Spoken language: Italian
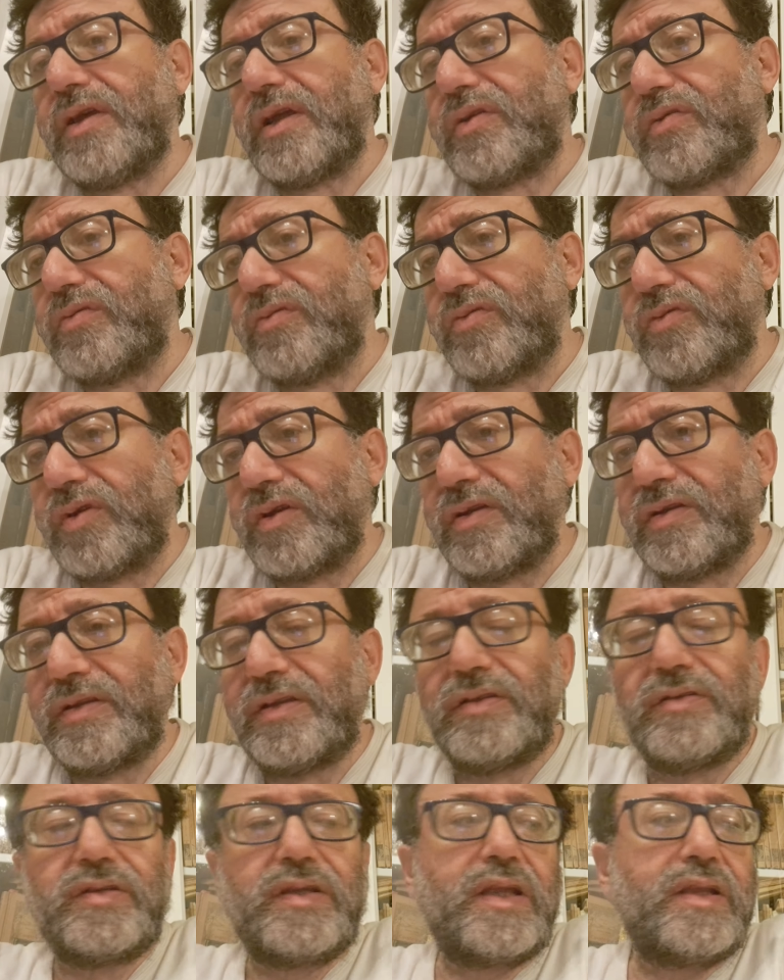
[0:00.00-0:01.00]

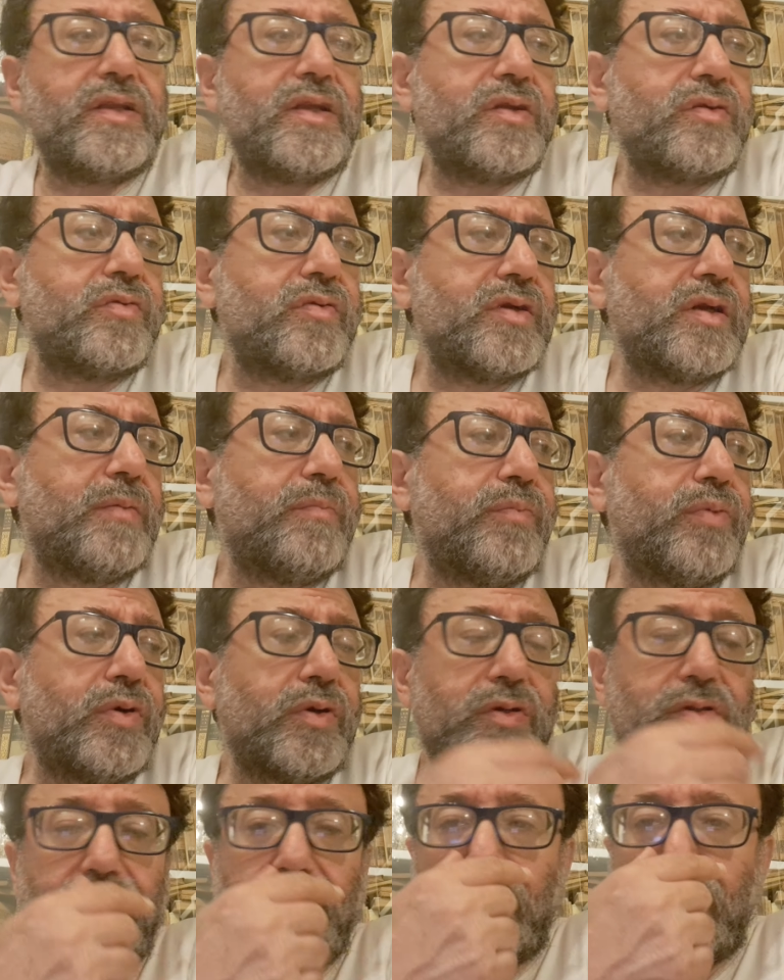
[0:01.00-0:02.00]
alcun, non hanno alcun
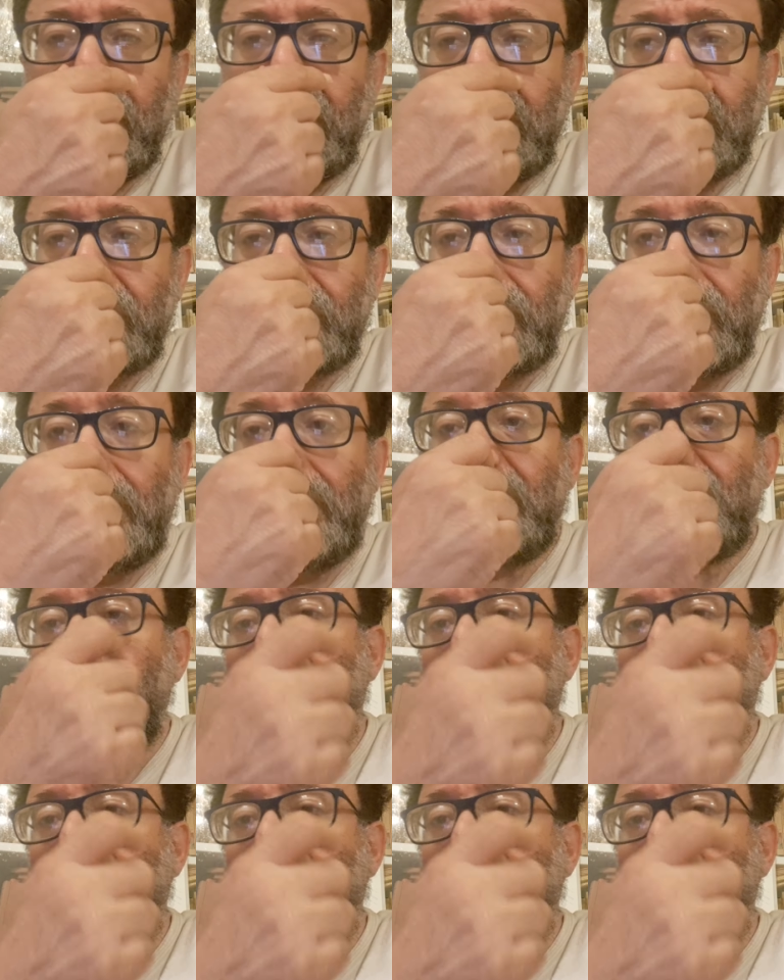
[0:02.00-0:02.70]
rapporto con la scuola. La